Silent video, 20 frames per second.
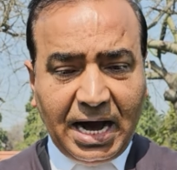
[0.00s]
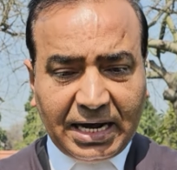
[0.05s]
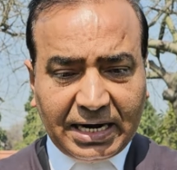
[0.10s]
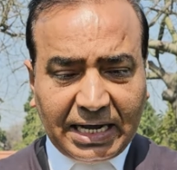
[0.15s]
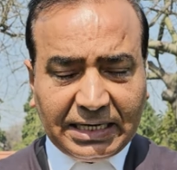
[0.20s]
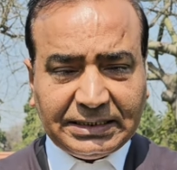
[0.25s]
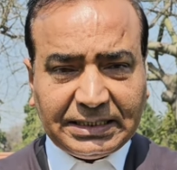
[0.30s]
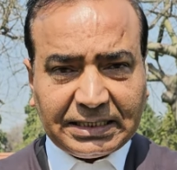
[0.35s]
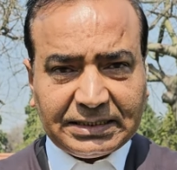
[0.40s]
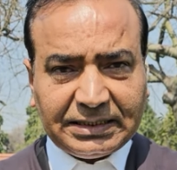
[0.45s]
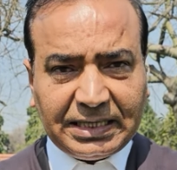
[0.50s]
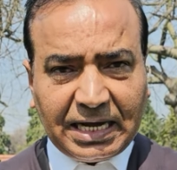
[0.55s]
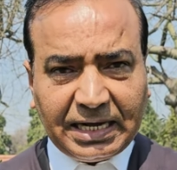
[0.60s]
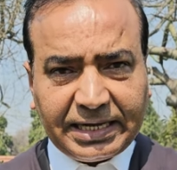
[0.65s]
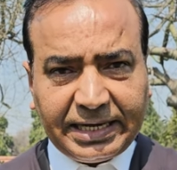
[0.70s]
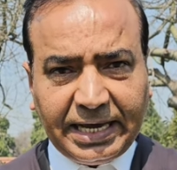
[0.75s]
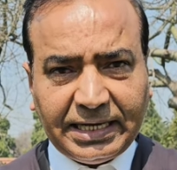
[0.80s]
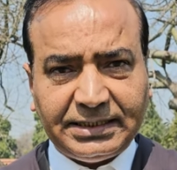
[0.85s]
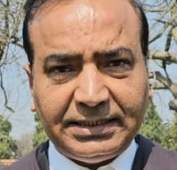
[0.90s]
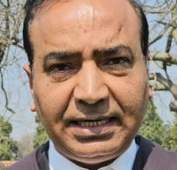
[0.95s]
अराजकता
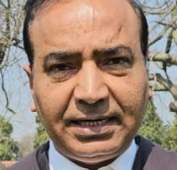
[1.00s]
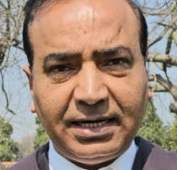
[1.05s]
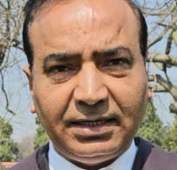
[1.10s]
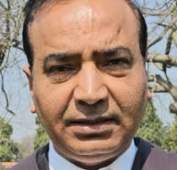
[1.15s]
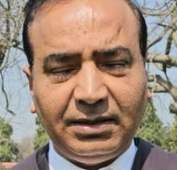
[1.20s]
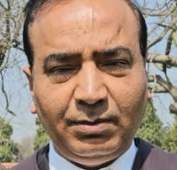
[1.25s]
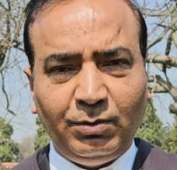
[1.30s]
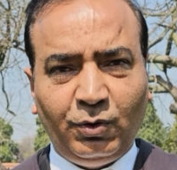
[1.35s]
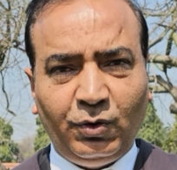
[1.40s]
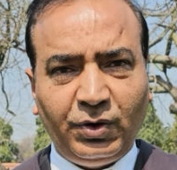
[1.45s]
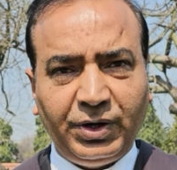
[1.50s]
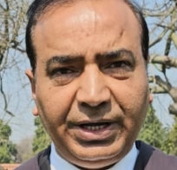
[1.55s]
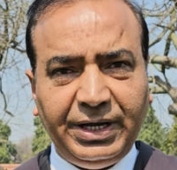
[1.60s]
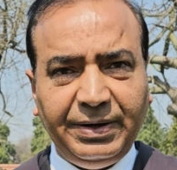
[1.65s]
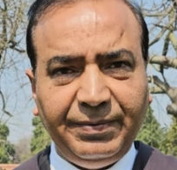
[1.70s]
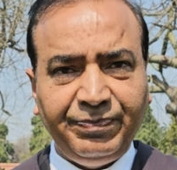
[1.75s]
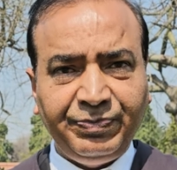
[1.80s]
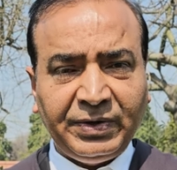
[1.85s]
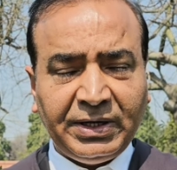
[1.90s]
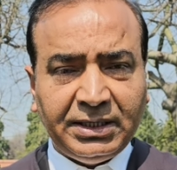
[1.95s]
कैसे खत्म होगी
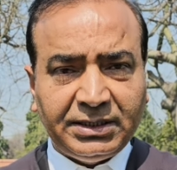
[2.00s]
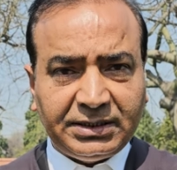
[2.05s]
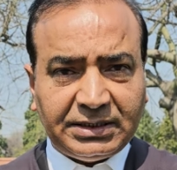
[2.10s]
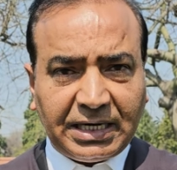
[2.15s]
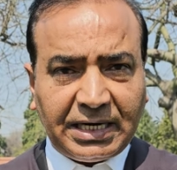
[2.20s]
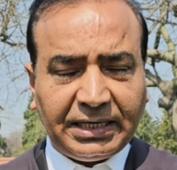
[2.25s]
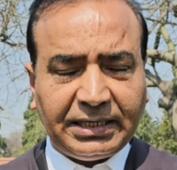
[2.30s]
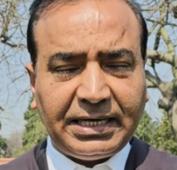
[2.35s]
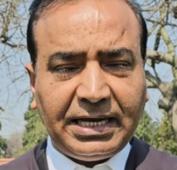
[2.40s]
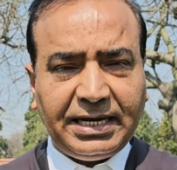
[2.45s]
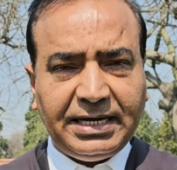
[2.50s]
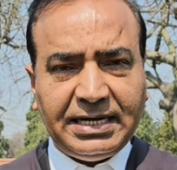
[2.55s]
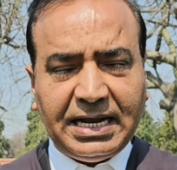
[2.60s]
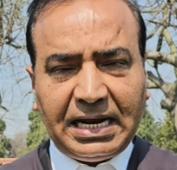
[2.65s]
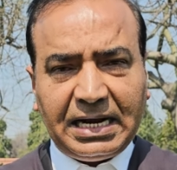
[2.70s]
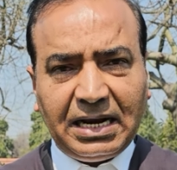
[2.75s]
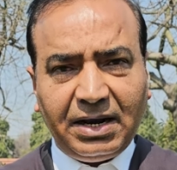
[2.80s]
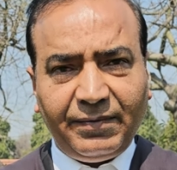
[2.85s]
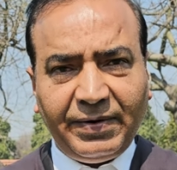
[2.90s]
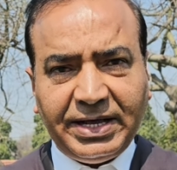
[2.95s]
सड़क के
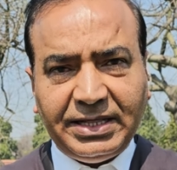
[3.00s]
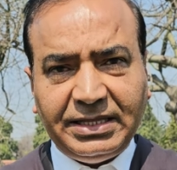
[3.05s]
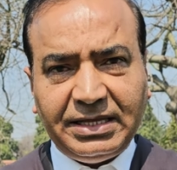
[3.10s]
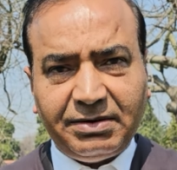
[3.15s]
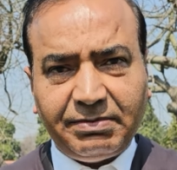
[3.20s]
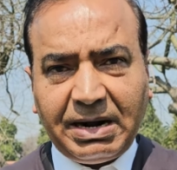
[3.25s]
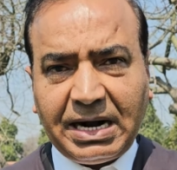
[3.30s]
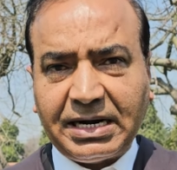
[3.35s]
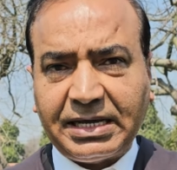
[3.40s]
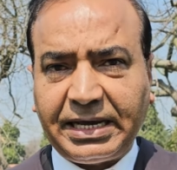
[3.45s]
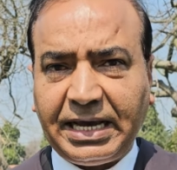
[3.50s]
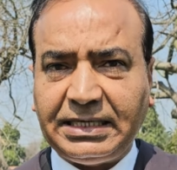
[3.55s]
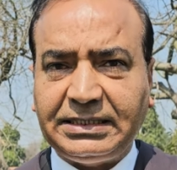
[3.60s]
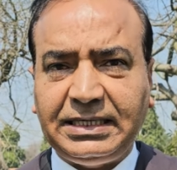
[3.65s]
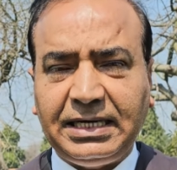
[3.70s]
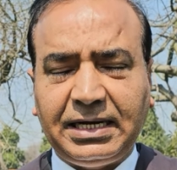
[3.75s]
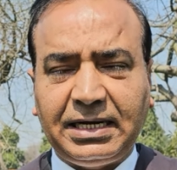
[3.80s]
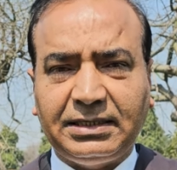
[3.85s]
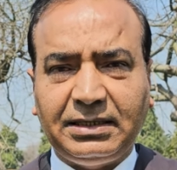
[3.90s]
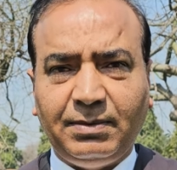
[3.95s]
किनारे अवैध निर्माण
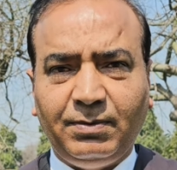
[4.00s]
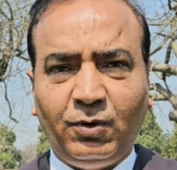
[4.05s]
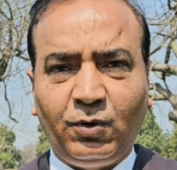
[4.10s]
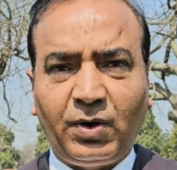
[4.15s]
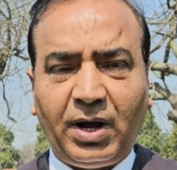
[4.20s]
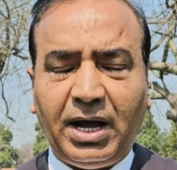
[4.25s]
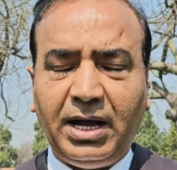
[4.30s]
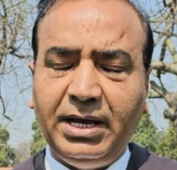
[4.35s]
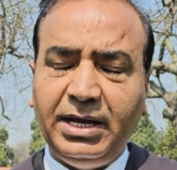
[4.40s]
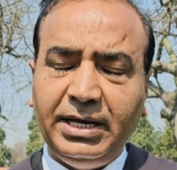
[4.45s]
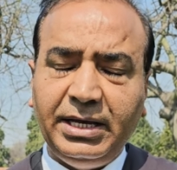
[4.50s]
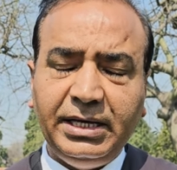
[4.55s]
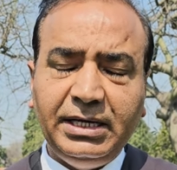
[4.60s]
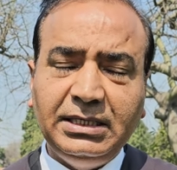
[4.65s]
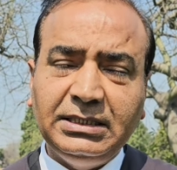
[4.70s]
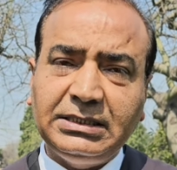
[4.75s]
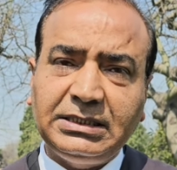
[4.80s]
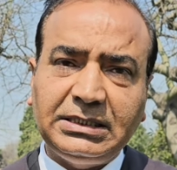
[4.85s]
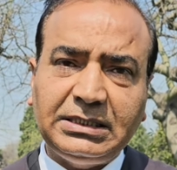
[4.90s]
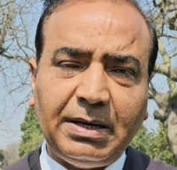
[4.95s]
कैसे खत्म होगा
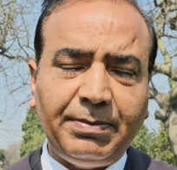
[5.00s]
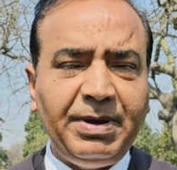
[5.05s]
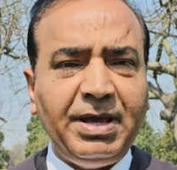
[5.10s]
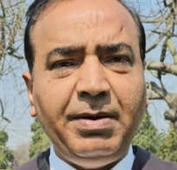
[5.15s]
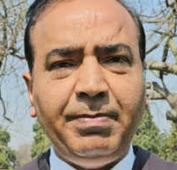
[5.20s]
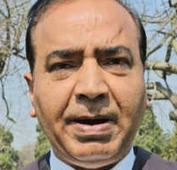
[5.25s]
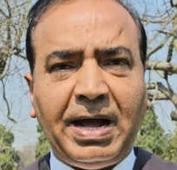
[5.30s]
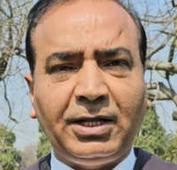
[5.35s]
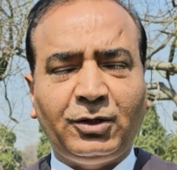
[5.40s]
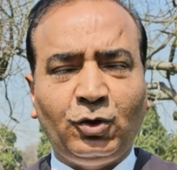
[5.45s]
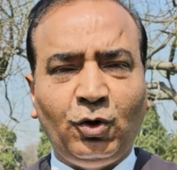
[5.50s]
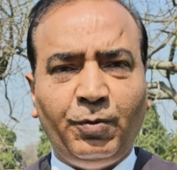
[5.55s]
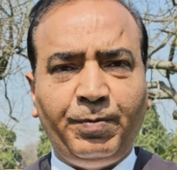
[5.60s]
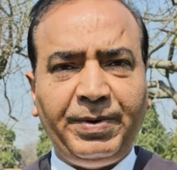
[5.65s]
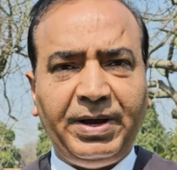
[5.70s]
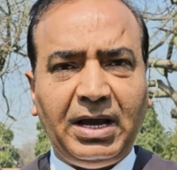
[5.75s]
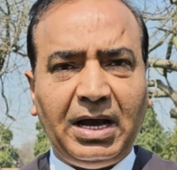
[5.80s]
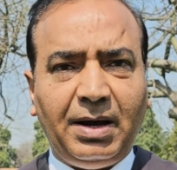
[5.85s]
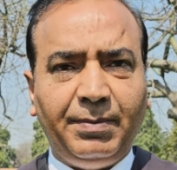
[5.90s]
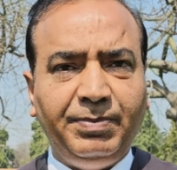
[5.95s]
इन सभी बातों
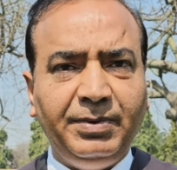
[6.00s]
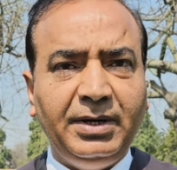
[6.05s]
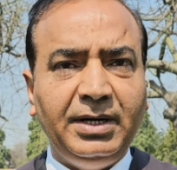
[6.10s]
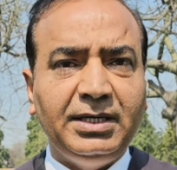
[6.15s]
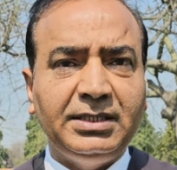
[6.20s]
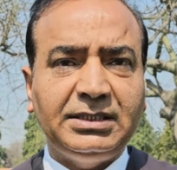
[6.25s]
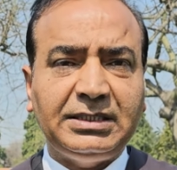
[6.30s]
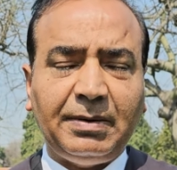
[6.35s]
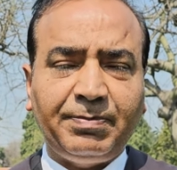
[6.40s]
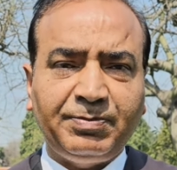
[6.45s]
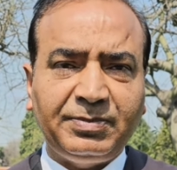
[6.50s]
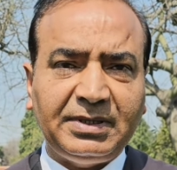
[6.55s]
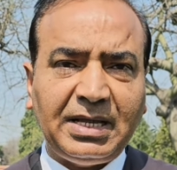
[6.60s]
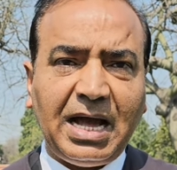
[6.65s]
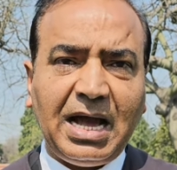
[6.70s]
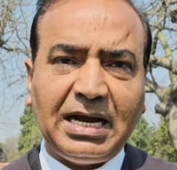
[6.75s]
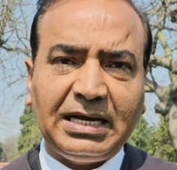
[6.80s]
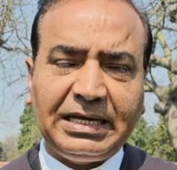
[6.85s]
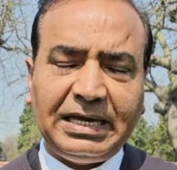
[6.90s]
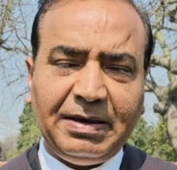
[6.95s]
पे अब
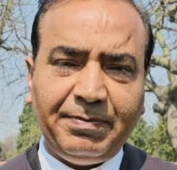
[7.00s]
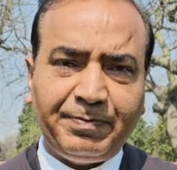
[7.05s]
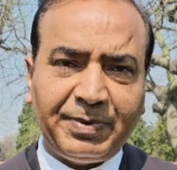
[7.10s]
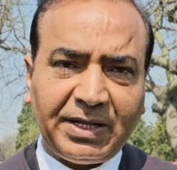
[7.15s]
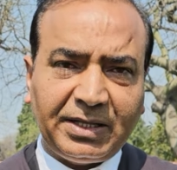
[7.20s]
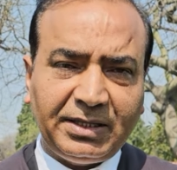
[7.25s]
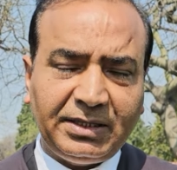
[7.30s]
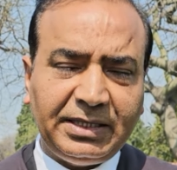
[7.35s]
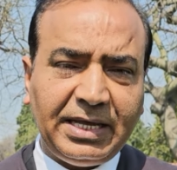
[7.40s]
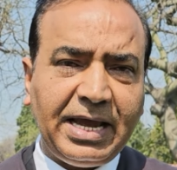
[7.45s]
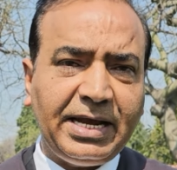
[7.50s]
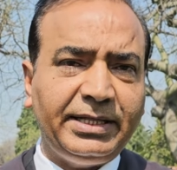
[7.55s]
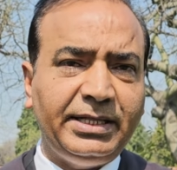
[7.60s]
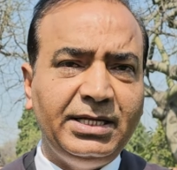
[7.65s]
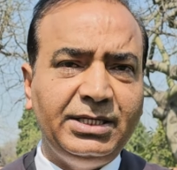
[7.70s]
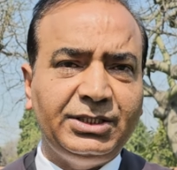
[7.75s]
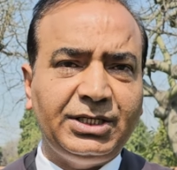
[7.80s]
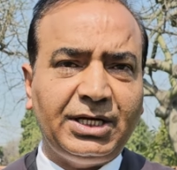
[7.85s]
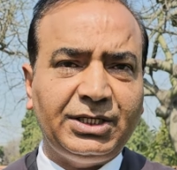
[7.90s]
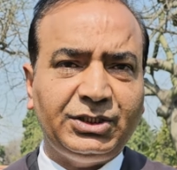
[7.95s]
सप्ताह के प्रत्येक
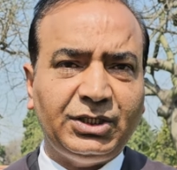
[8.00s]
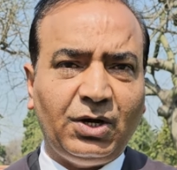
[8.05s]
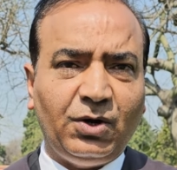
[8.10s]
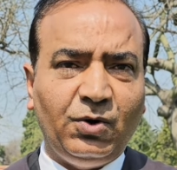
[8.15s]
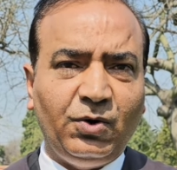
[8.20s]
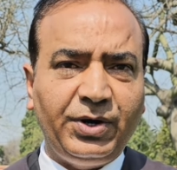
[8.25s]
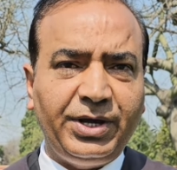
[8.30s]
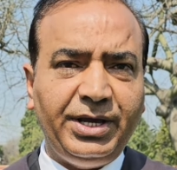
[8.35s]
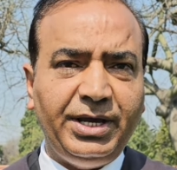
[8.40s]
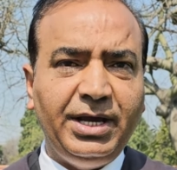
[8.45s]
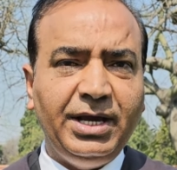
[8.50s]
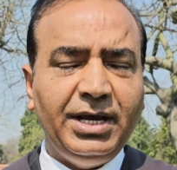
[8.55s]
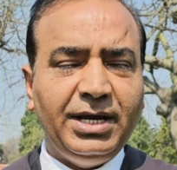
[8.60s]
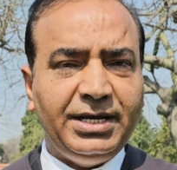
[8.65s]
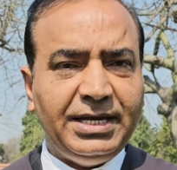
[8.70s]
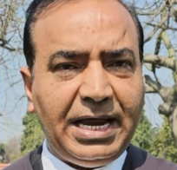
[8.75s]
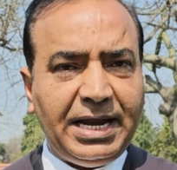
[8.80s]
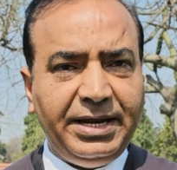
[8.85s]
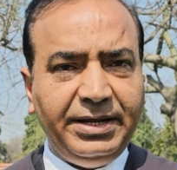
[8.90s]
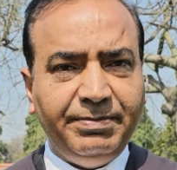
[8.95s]
दिन चर्चा होगी
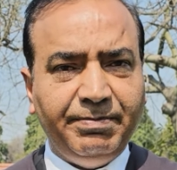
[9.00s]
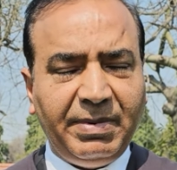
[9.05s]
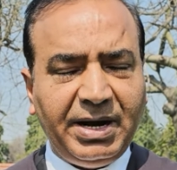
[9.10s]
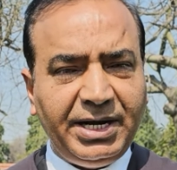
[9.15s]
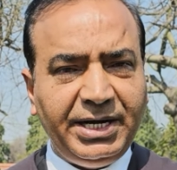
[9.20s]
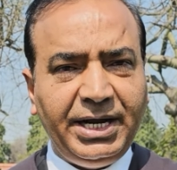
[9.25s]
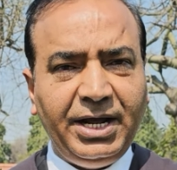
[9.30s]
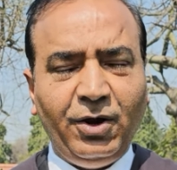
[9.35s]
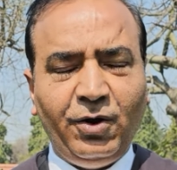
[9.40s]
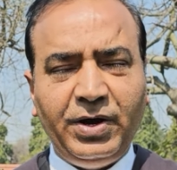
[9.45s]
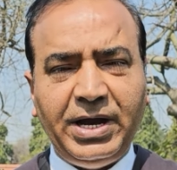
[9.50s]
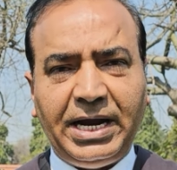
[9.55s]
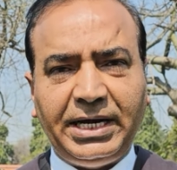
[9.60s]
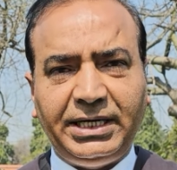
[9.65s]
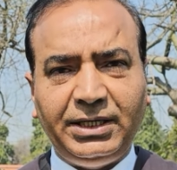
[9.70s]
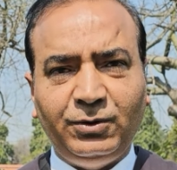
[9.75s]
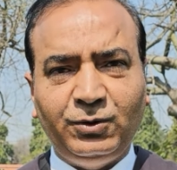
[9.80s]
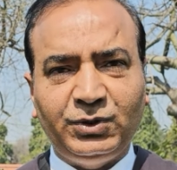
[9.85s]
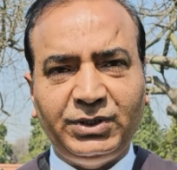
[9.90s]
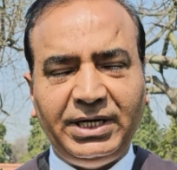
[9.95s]
यानी मंडे हो या
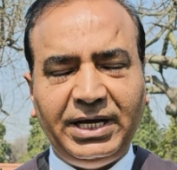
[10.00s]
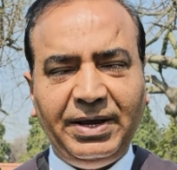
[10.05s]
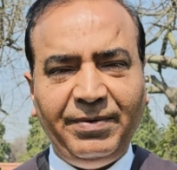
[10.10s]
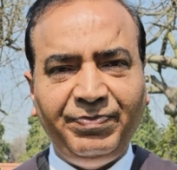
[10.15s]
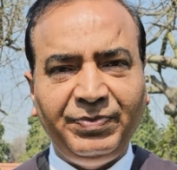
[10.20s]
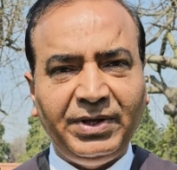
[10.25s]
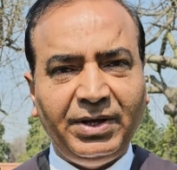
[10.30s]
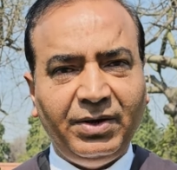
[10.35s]
ट्यूसडे